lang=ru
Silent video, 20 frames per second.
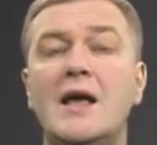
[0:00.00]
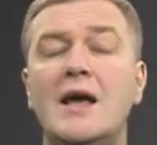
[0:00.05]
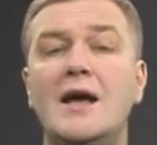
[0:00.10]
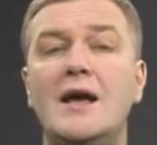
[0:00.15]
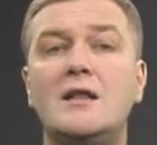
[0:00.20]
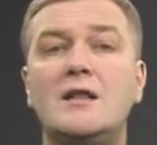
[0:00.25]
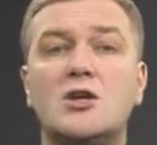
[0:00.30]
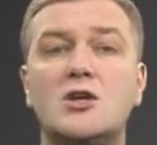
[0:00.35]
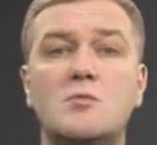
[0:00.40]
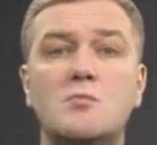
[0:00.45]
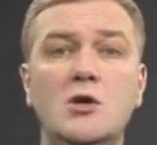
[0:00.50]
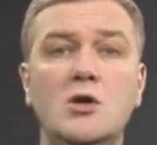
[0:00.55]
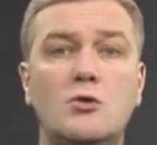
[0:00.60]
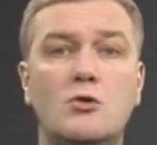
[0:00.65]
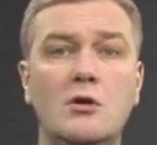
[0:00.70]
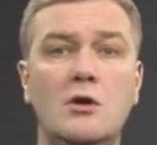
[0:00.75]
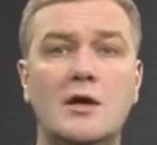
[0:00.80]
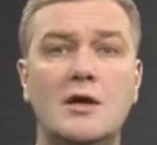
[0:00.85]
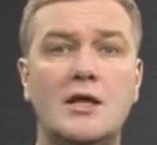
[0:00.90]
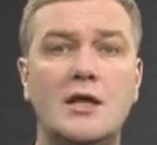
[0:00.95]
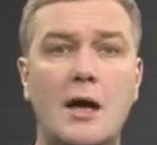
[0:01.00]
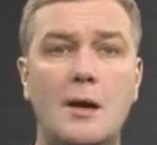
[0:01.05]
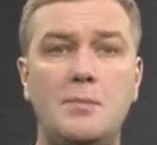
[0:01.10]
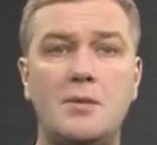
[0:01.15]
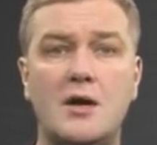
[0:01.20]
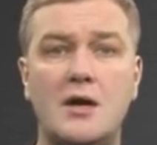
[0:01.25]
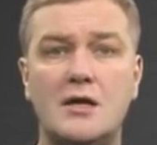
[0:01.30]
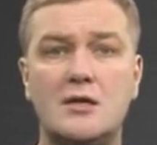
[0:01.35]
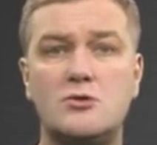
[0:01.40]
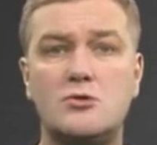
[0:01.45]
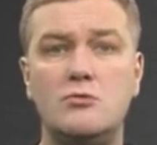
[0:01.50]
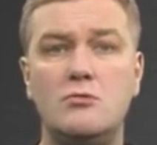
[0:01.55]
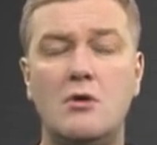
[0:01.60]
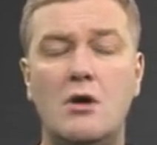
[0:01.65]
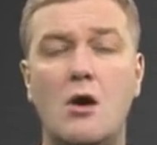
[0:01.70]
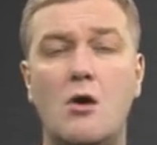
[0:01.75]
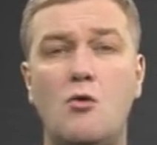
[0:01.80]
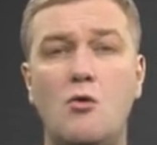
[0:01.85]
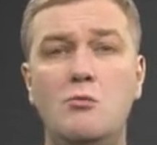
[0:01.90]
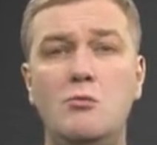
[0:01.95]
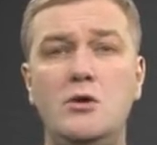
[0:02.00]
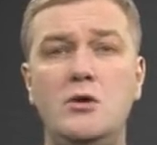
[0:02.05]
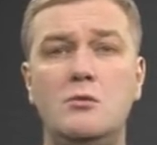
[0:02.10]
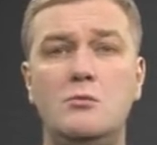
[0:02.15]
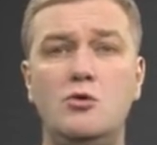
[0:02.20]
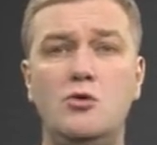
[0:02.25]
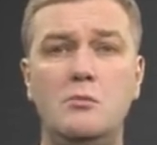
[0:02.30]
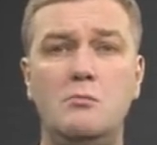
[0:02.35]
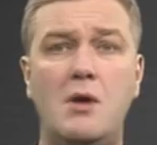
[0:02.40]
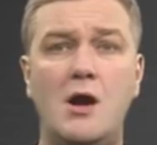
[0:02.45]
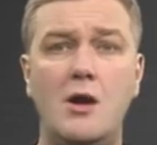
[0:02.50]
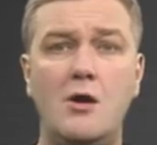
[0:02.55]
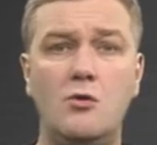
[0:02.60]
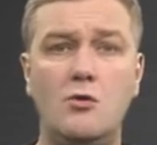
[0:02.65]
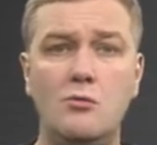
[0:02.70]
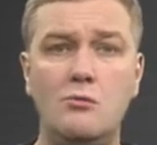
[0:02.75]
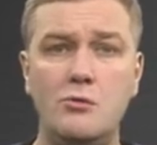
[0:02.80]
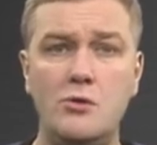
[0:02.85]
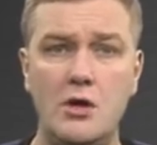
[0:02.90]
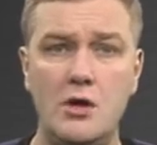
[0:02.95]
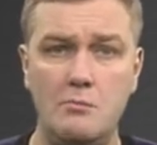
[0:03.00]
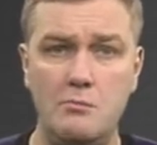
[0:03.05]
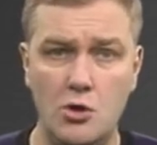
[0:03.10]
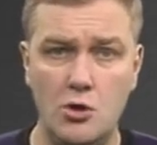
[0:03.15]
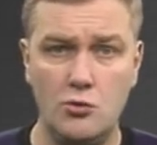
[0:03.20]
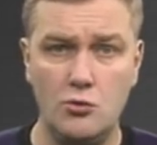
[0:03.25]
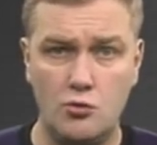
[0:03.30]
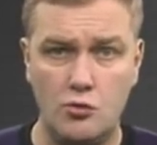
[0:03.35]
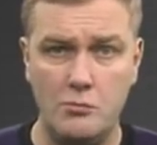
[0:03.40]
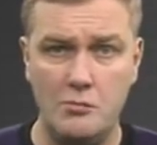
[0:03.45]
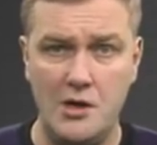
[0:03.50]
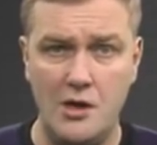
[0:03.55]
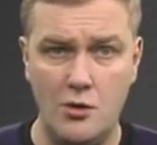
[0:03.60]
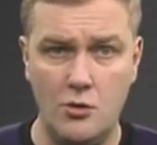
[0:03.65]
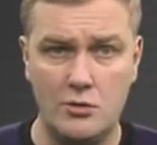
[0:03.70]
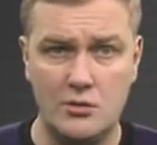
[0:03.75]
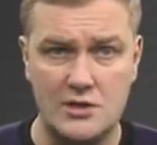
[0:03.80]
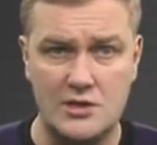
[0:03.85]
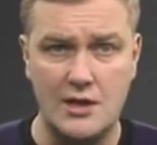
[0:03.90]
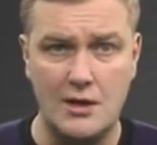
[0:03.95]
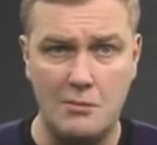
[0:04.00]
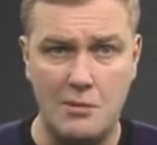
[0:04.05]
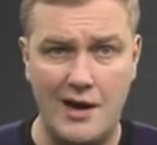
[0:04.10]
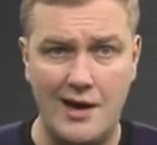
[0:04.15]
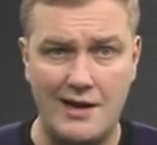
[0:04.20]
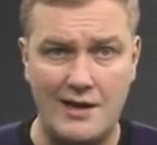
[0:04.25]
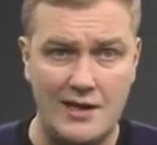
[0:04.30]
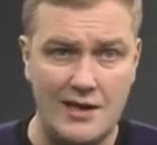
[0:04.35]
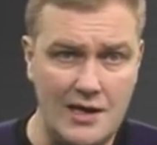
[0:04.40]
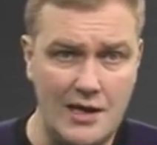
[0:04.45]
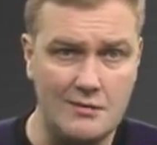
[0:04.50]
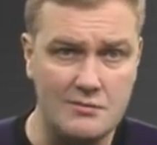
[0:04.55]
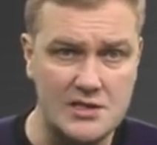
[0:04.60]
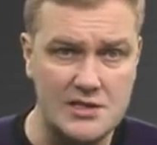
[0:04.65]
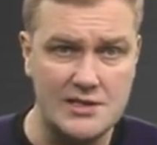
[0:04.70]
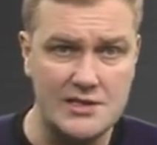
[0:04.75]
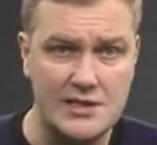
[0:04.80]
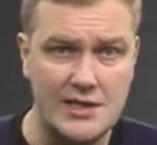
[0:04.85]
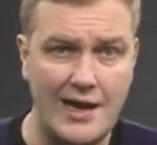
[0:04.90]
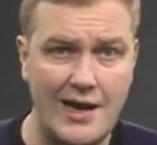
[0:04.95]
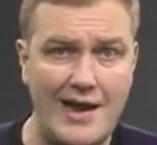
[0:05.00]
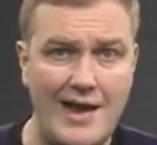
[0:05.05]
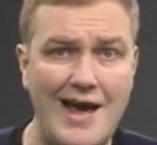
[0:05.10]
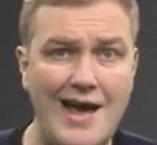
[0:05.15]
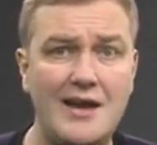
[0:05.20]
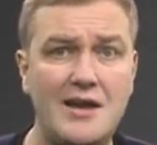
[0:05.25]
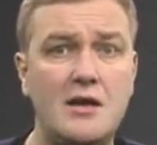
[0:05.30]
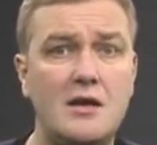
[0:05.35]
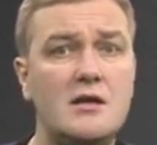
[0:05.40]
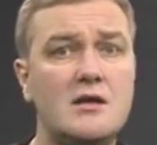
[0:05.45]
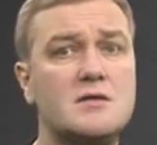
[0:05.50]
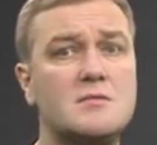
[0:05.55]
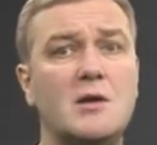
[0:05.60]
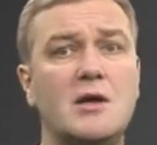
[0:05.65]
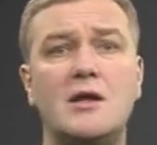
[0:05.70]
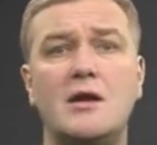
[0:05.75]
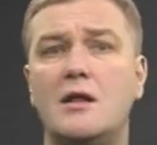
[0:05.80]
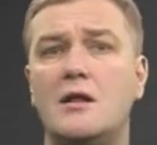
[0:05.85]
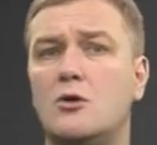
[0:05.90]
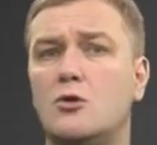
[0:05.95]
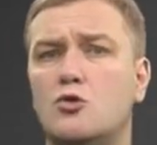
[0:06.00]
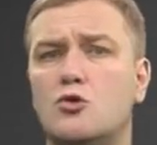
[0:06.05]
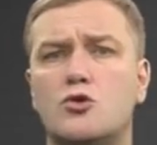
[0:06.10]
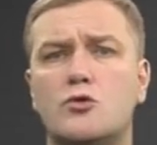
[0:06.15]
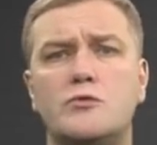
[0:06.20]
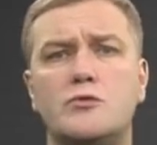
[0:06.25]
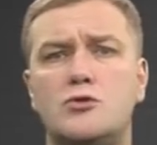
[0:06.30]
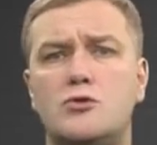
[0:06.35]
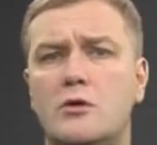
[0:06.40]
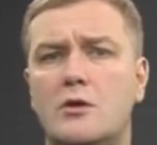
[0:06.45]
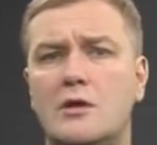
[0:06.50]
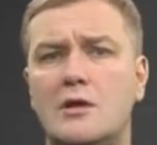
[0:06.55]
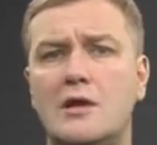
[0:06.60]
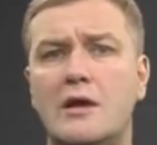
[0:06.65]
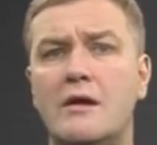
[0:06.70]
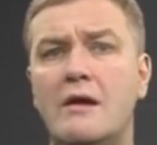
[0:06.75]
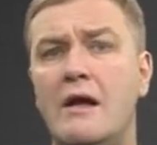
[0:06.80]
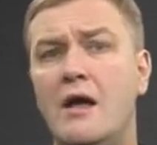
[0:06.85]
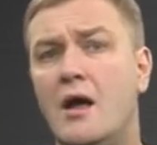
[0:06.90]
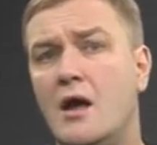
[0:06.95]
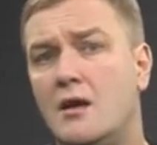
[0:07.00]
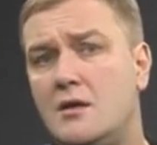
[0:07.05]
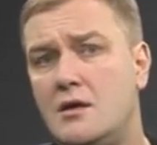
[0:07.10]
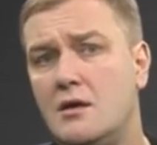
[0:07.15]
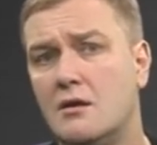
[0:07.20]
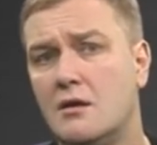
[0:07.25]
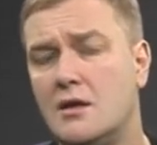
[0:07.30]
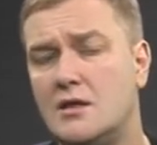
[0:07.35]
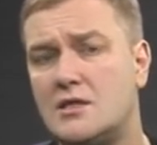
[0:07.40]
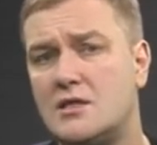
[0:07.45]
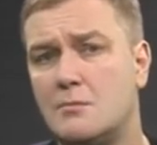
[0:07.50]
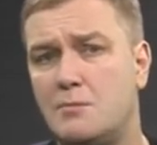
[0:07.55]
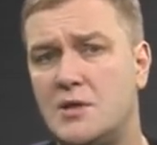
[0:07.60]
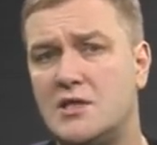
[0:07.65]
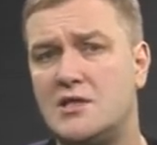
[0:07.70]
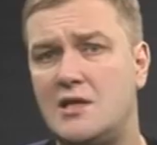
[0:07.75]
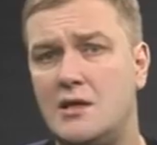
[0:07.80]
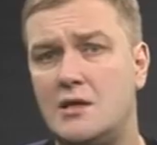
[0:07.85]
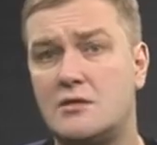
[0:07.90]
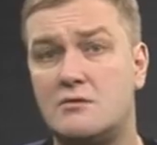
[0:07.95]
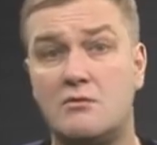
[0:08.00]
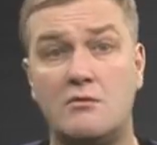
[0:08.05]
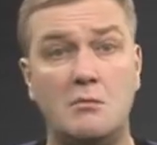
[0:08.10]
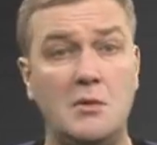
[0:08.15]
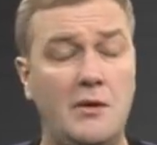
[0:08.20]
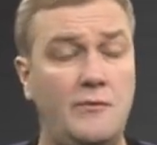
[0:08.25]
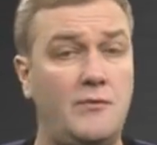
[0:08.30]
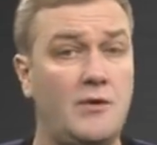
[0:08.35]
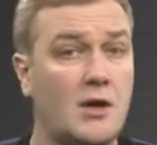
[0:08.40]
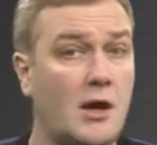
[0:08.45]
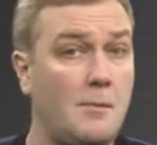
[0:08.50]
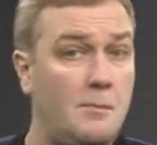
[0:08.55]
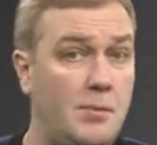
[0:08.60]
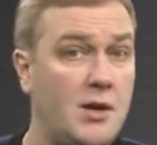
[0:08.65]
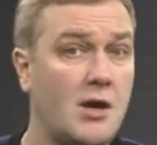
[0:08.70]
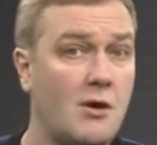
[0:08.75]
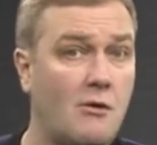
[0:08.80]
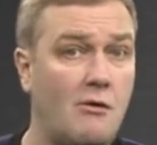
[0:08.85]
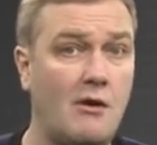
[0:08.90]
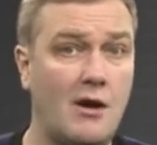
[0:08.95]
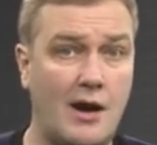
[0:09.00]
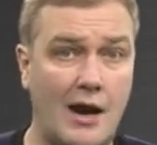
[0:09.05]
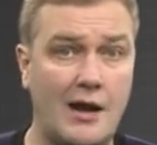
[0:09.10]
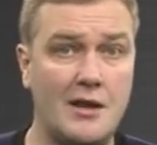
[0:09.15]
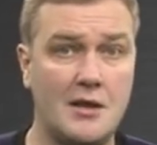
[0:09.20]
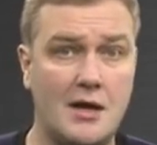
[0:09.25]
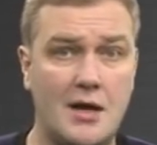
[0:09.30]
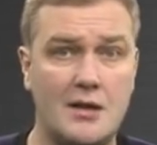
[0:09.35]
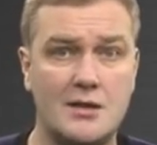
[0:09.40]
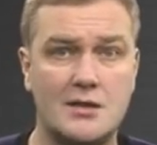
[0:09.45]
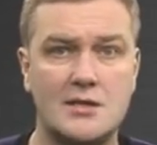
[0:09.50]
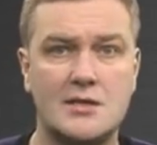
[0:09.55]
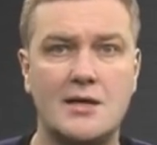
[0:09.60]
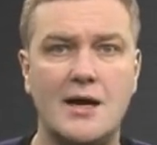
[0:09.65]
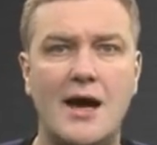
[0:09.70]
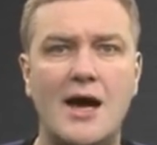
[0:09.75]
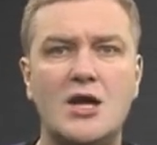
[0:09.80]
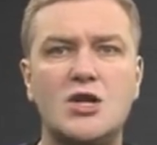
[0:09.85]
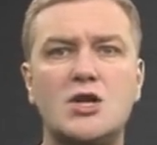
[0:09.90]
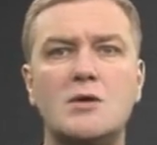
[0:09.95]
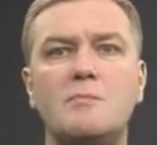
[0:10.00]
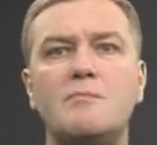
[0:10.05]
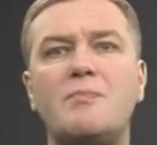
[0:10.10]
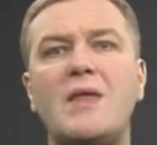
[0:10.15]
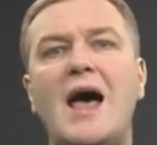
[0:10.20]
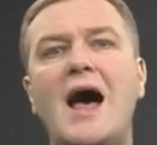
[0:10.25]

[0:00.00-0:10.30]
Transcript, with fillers: Это ж мы только на операцию какому-нибудь больному ребенку миллион собрать не в состоянии, несмотря на то, что все это делается посредством эфира Первого канала, скажем.